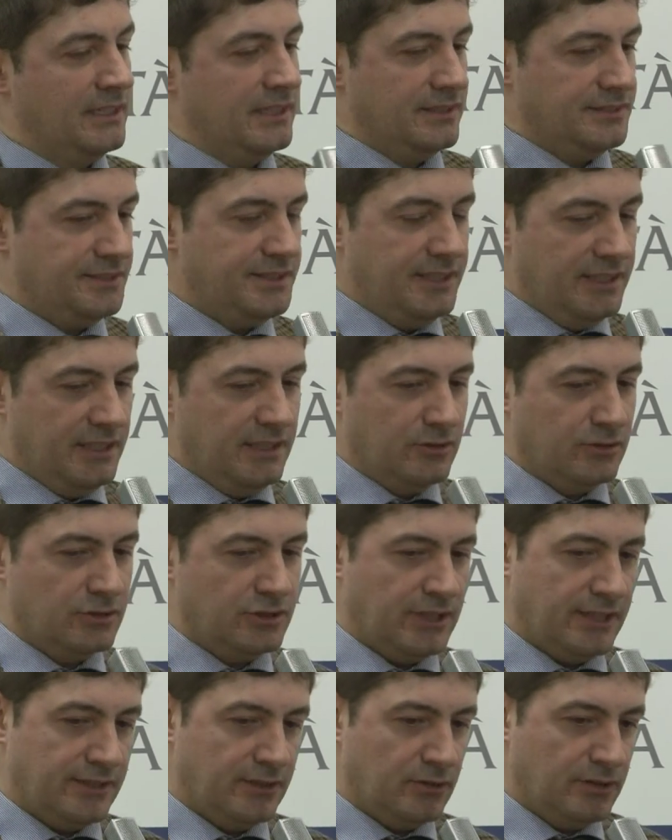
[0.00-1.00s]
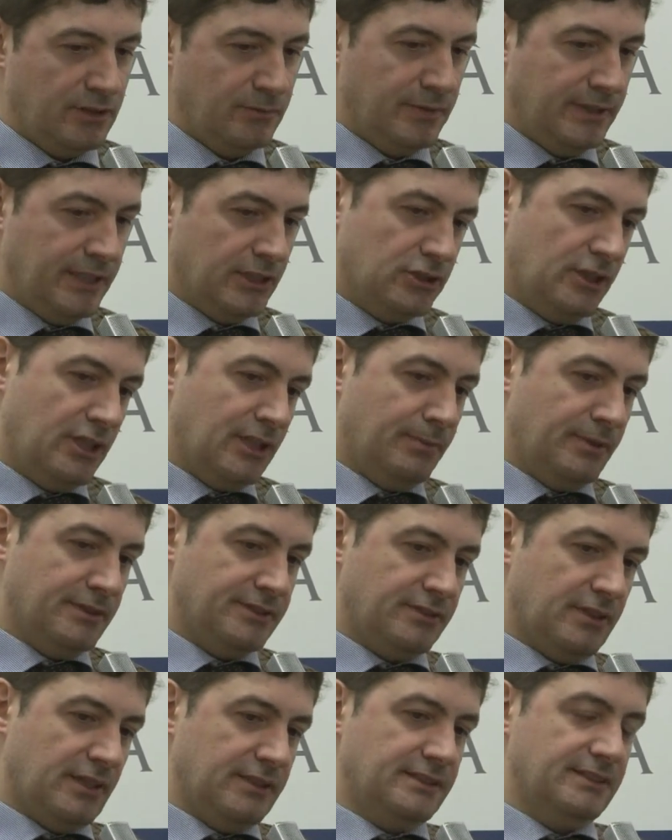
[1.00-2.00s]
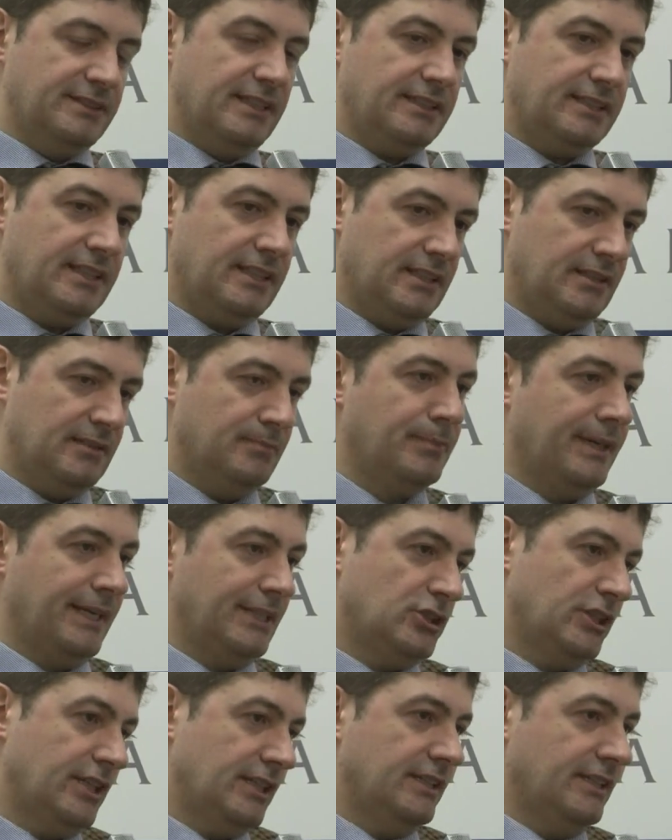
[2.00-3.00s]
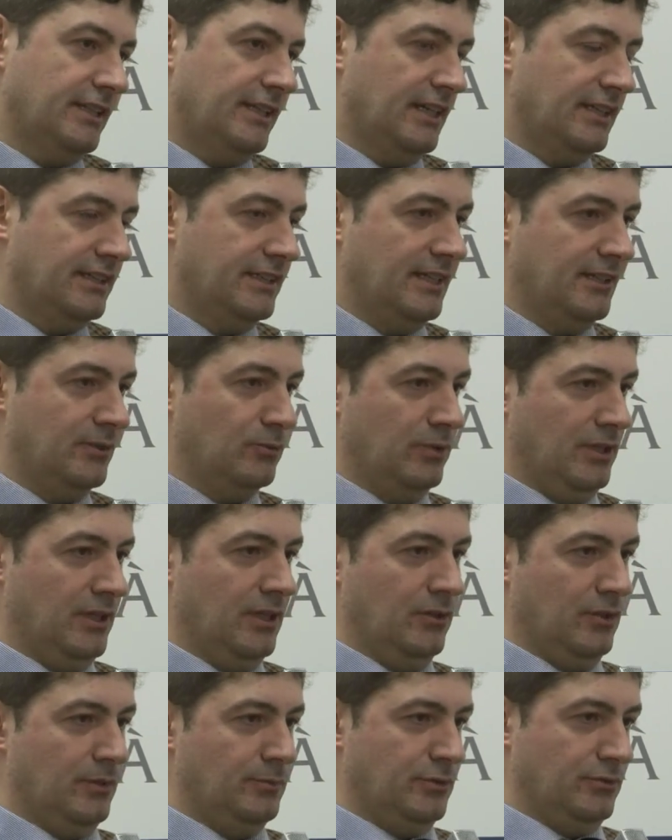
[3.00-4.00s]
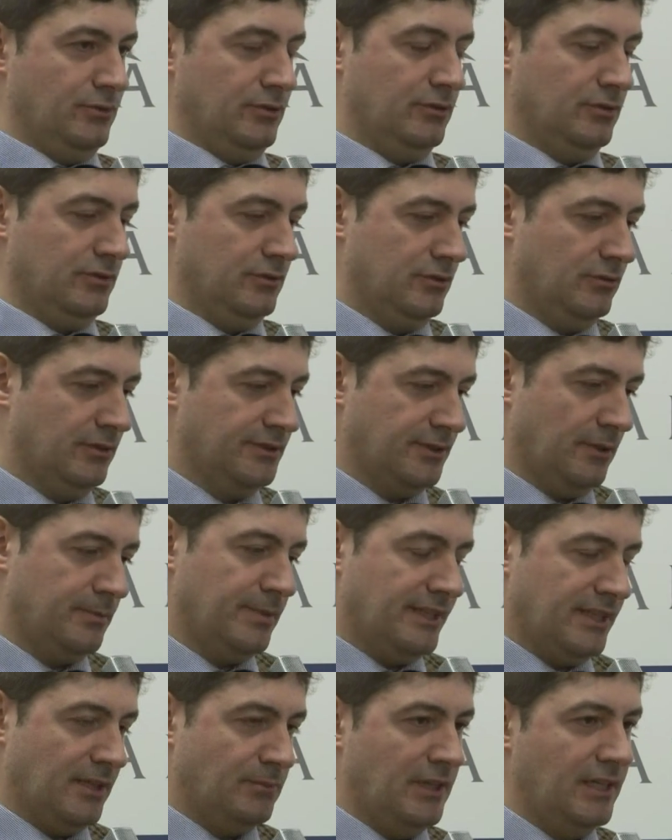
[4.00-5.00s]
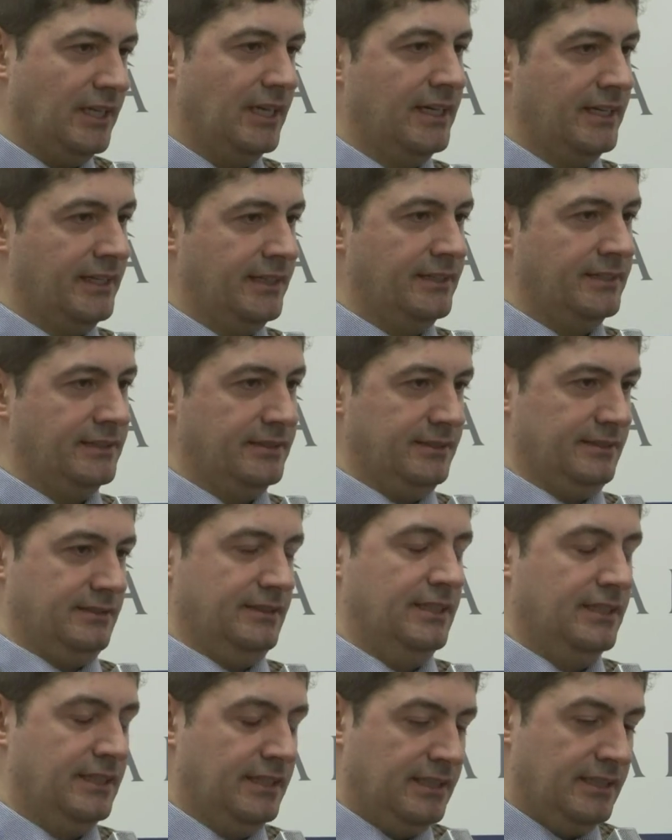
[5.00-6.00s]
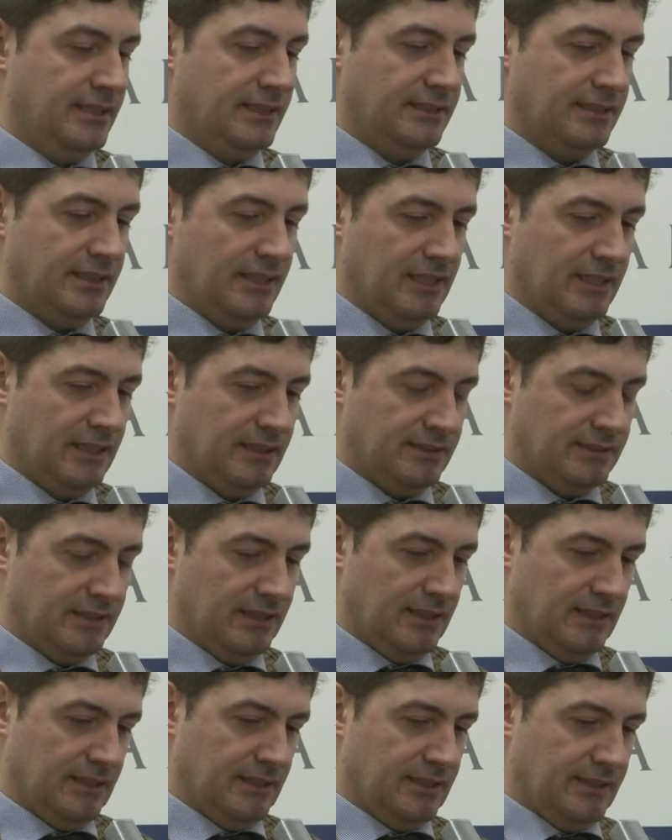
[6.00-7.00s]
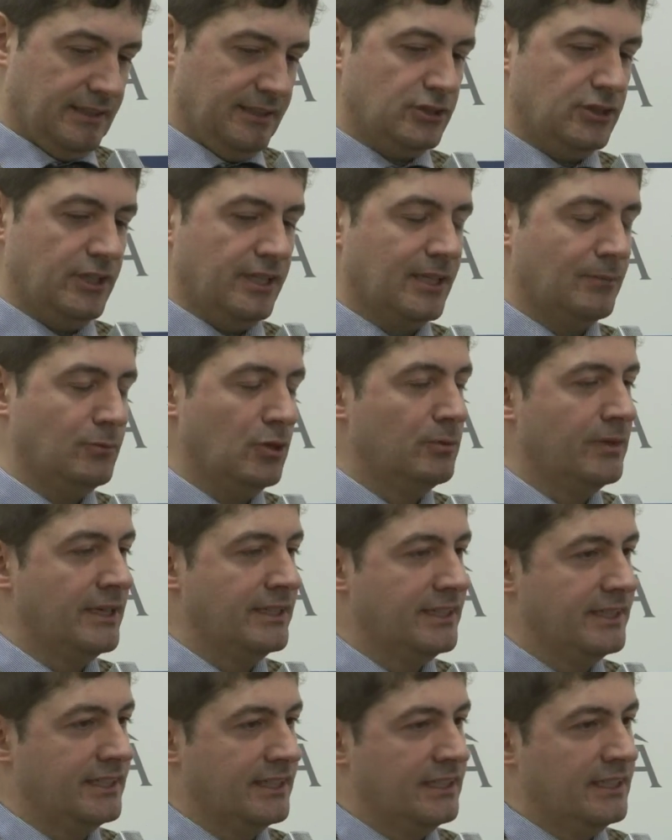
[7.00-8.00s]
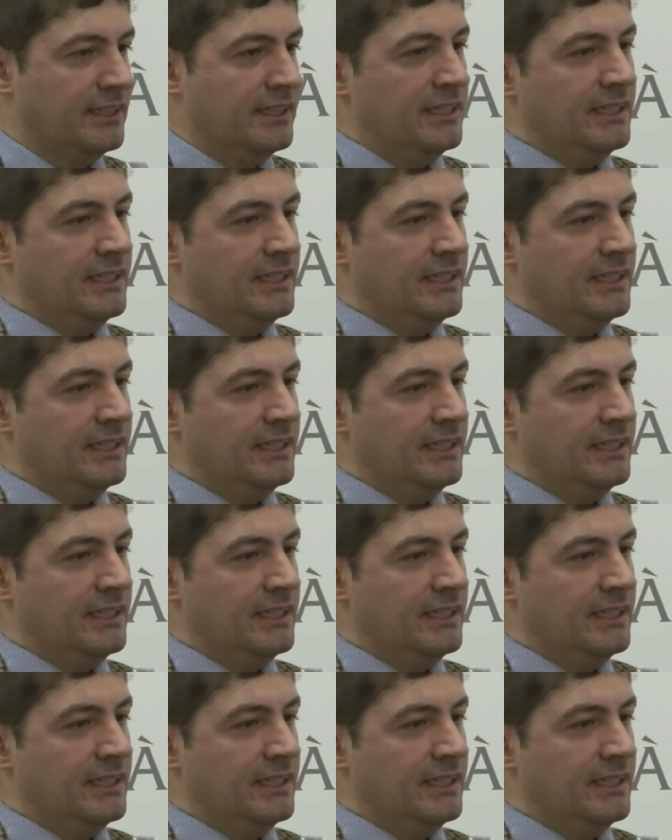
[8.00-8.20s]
Sì, il concetto di medicina personalizzata precede in realtà quello, appunto, questa pietra miliare della, della ricerca biomedica.